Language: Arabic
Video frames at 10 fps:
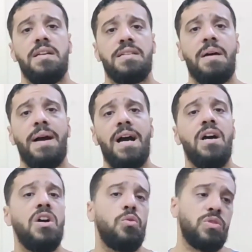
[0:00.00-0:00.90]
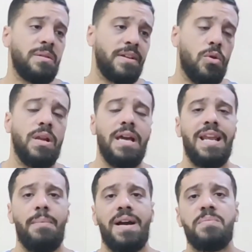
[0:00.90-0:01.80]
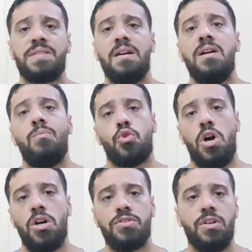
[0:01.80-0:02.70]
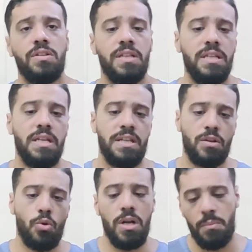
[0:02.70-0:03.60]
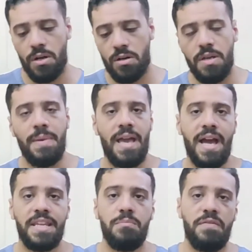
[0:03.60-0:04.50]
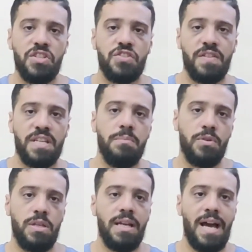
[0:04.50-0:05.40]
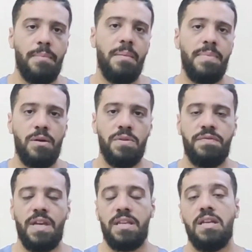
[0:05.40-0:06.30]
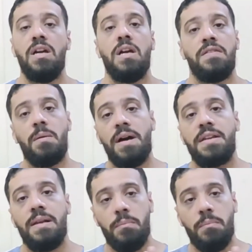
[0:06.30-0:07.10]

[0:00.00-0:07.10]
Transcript: 7 آه، والزمالك هو اللي هيلعب خمسه مراعاه لان كل مره يبقى يعني مفيش فريق بيلعب قبل او التاني طبعا